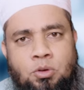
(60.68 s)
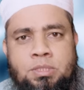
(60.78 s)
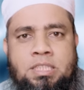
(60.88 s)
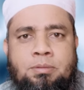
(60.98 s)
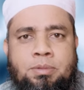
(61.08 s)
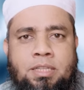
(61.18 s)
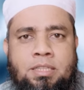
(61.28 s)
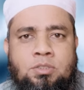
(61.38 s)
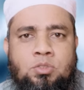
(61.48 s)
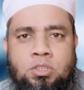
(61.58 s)
কমে যেতে পারে
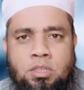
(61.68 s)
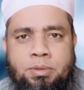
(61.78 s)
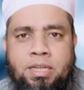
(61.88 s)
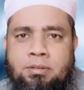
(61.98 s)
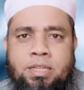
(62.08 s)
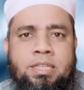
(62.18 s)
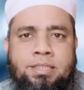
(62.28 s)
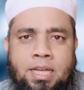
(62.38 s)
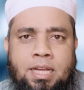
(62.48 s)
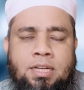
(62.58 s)
যদিও ভেরি ভেরি
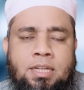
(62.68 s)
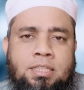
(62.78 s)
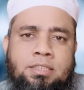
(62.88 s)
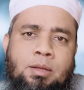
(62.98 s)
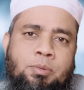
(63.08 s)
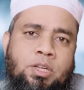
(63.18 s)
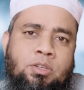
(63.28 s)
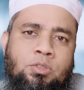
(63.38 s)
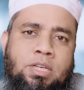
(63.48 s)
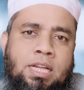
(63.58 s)
রেয়ার তারপরে
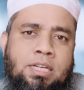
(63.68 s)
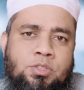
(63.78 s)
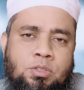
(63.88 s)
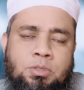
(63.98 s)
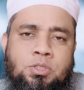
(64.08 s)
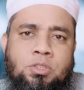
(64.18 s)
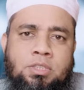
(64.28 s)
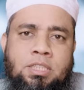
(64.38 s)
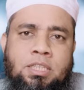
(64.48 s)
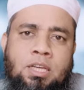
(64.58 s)
কিন্তু কানের শ্রবণ
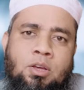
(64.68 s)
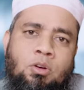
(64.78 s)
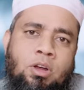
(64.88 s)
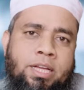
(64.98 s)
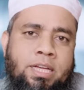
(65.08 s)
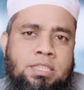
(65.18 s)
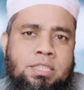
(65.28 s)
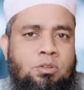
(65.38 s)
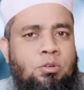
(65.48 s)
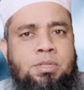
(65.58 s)
শক্তি
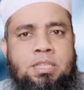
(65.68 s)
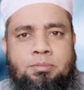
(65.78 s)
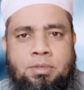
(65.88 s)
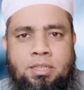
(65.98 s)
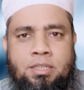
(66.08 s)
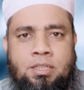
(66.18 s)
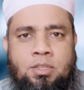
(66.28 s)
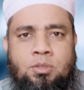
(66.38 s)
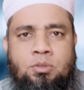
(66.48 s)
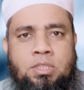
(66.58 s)
অনেকাংশে কমে যেতে পারে
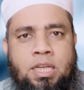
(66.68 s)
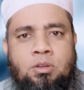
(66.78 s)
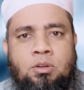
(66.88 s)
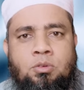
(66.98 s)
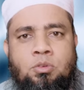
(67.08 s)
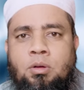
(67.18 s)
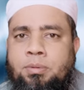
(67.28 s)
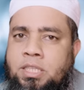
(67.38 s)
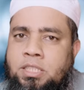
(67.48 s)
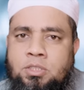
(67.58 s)
তো যাই হোক কোনো
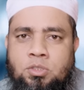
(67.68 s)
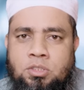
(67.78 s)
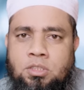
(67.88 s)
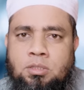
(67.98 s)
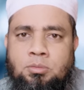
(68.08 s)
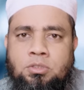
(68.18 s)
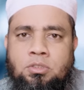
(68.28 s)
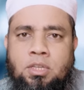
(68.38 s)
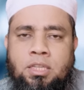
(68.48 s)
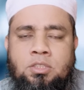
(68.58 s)
অপারেশনে জটিলতা মুক্ত
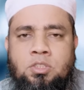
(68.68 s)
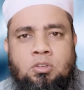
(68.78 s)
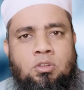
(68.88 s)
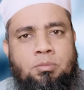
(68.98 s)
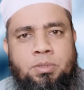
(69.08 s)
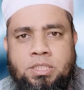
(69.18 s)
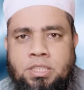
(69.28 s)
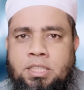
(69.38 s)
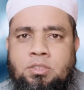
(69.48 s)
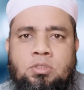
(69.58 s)
নয় সকল
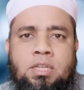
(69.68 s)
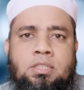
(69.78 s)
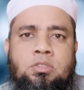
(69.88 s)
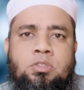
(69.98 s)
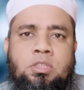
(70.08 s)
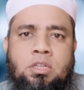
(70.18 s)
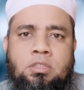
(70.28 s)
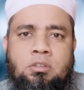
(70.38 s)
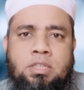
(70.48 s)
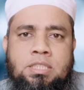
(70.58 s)
অপারেশনে কিছু না কিছু
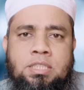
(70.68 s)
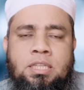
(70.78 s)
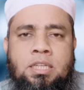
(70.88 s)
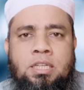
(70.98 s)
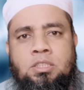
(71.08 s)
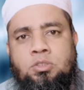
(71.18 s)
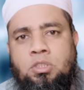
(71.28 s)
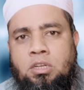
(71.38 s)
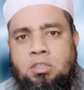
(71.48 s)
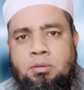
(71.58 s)
জটিলতা রয়েছে
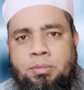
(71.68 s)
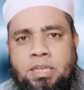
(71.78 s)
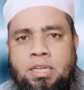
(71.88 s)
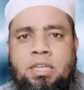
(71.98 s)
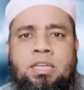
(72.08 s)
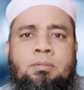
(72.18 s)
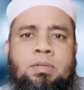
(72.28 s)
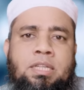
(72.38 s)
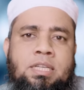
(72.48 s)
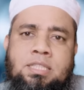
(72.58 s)
জটিলতা মেনে নিয়েই
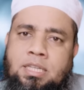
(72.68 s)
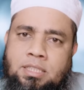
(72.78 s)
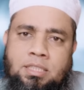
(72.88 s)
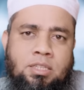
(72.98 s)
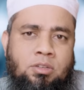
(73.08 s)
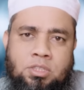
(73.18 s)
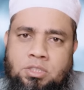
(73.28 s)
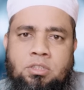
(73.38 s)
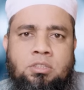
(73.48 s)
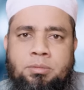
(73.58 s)
আমাদেরকে সার্জারিতে
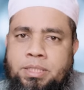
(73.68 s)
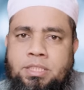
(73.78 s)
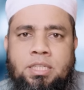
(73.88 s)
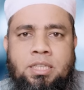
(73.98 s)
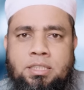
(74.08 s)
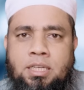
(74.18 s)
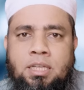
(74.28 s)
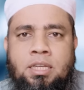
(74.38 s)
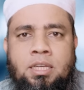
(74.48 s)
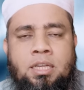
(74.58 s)
অগ্রসর হতে হবে ইনশাআল্লাহ
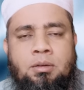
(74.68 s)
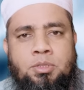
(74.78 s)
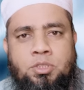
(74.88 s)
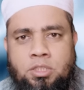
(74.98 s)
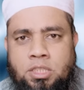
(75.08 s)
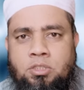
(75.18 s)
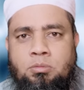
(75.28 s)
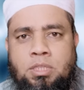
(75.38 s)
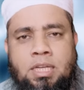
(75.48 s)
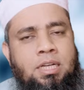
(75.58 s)
তালা এবং সদা
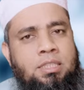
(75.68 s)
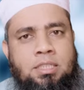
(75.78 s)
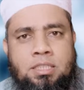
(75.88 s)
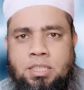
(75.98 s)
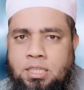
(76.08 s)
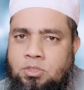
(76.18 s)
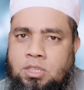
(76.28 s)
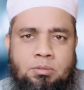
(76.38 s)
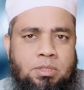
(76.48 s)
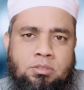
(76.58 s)
সর্বদা আল্লাহ তালার সাহায্য
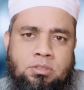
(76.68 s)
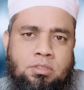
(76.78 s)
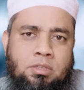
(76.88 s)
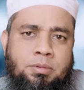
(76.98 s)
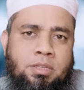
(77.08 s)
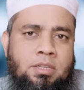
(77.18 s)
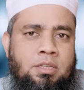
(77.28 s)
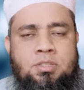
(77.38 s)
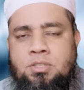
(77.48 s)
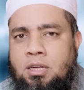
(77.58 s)
কামনা করতে হবে
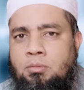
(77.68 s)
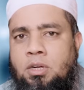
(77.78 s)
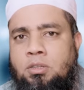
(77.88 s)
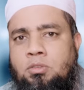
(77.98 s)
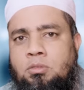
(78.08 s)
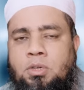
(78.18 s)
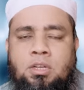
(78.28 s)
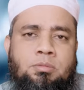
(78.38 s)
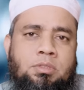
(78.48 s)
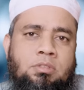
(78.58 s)
সালামু আলাইকুম
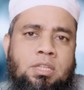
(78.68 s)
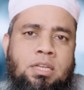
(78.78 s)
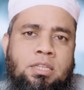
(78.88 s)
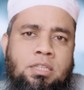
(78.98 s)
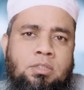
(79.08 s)
রহমতুল্লাহি